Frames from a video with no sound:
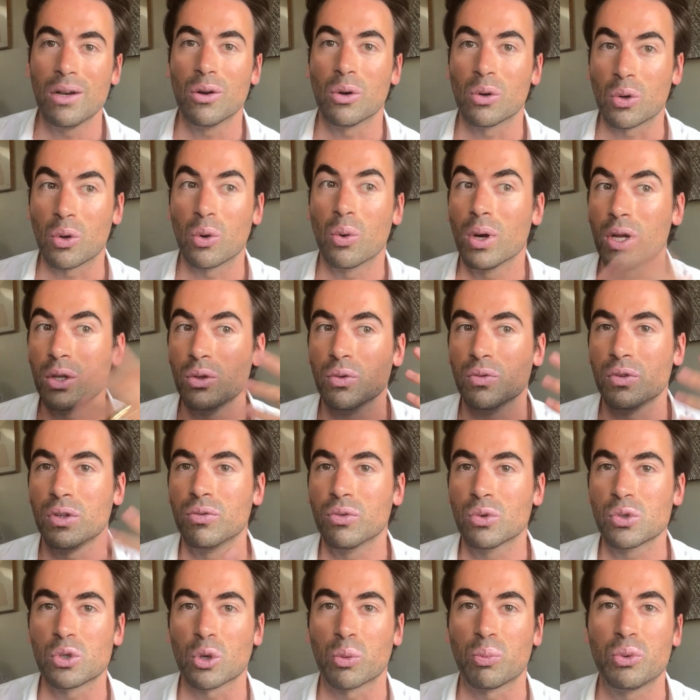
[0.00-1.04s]
en quoi nous
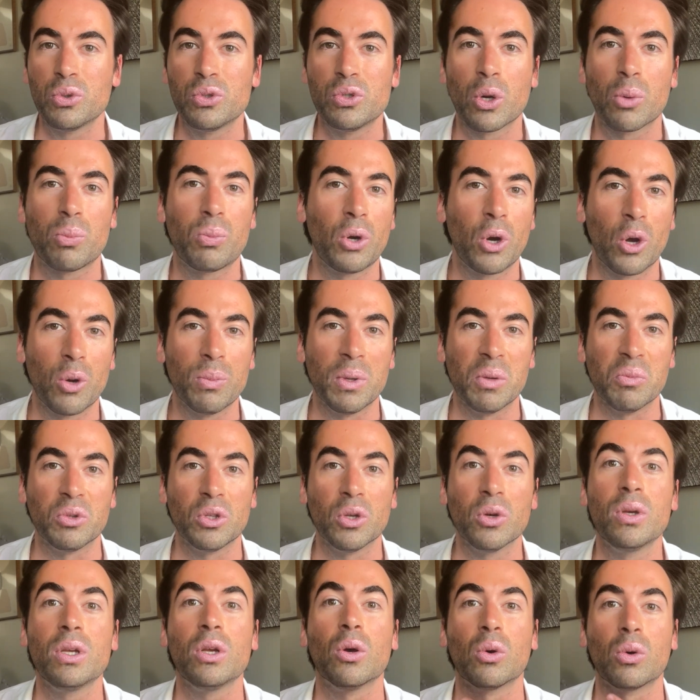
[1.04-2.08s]
vivons sur plusieurs plans en même
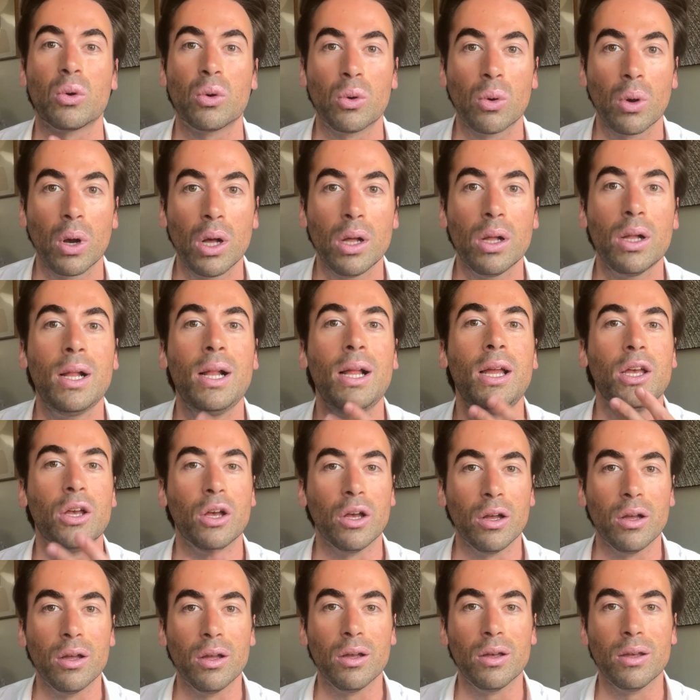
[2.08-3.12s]
temps et en quoi
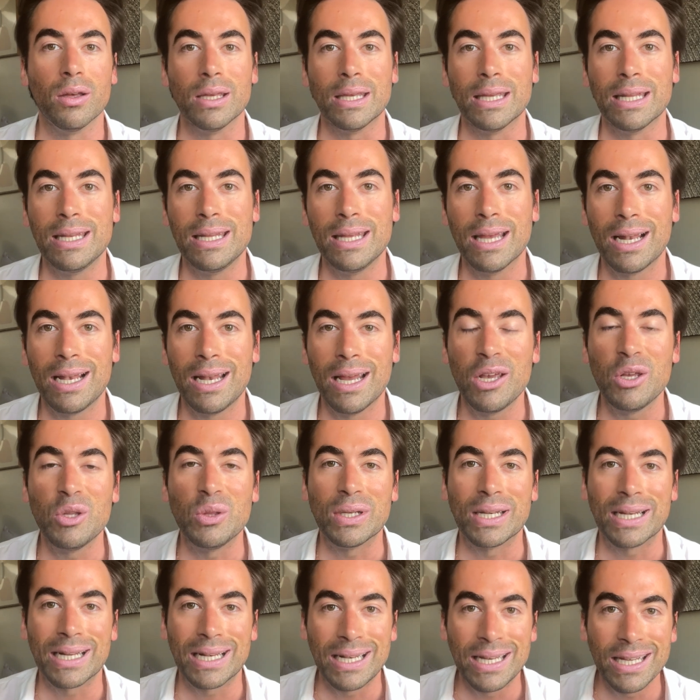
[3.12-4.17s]
il y a là une
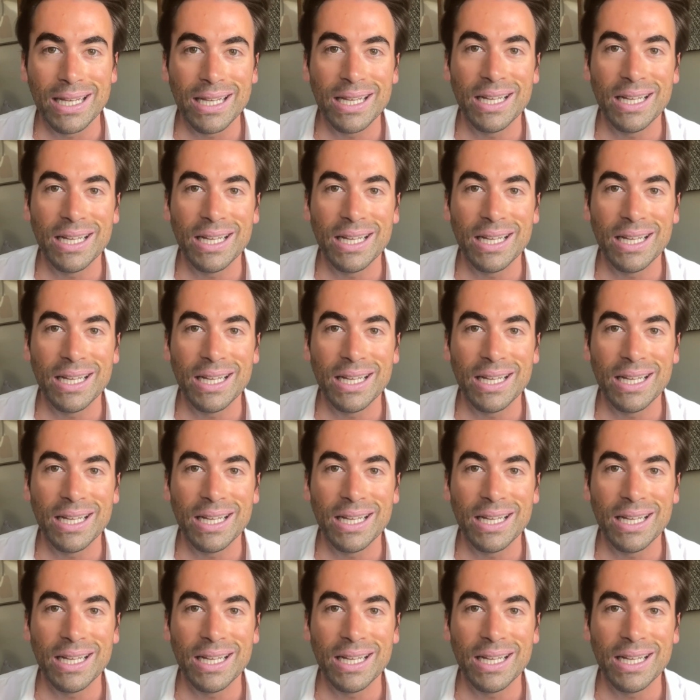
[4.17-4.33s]
clé